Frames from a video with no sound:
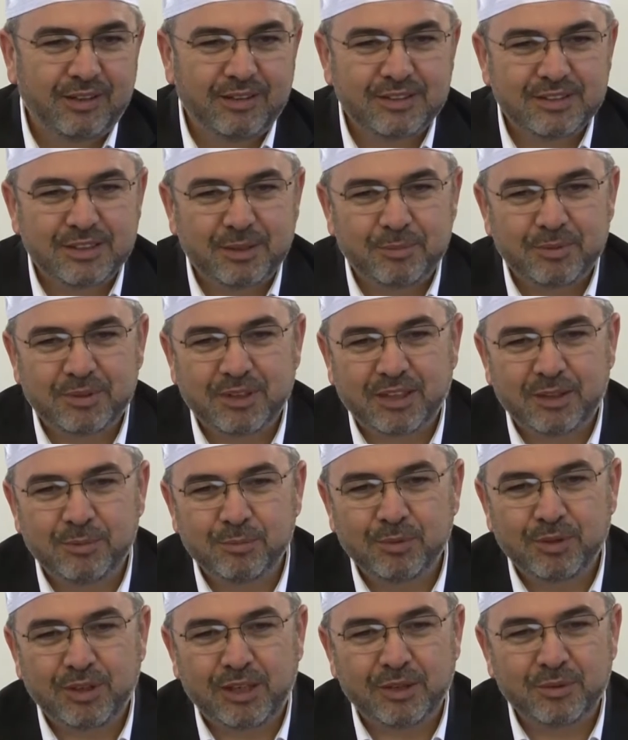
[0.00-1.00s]
İşte bir
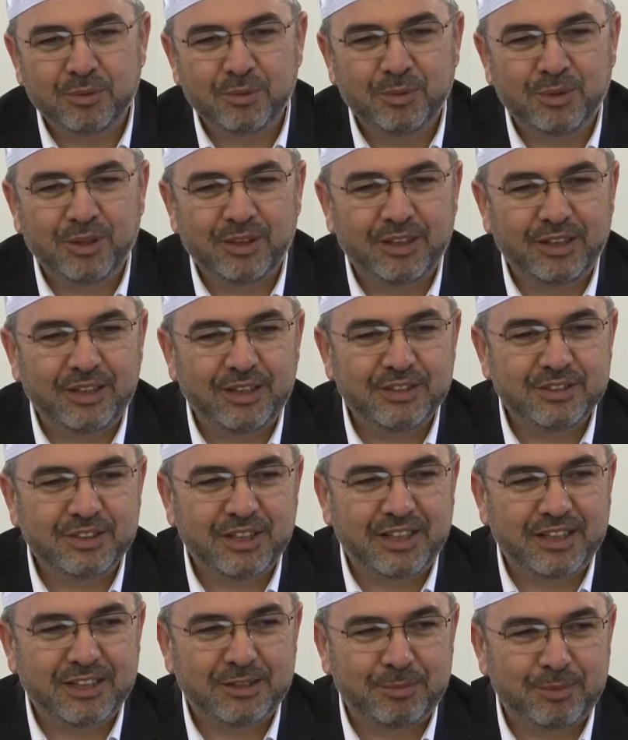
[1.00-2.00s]
takım kanunlarla
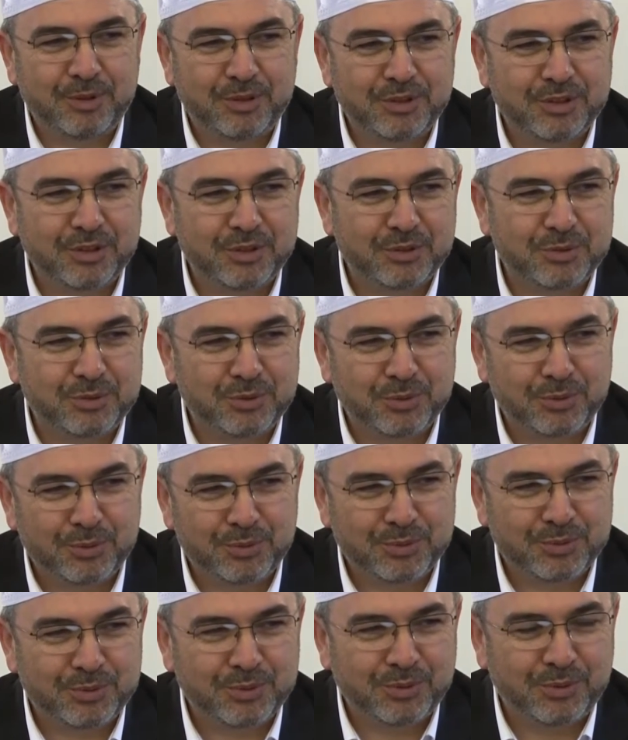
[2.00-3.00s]
izah etmeye
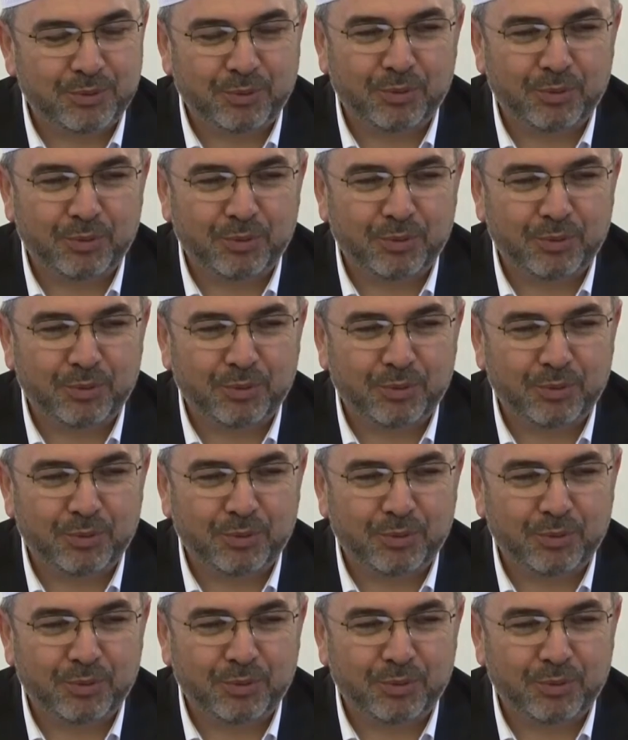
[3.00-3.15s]
çalışıyoruz.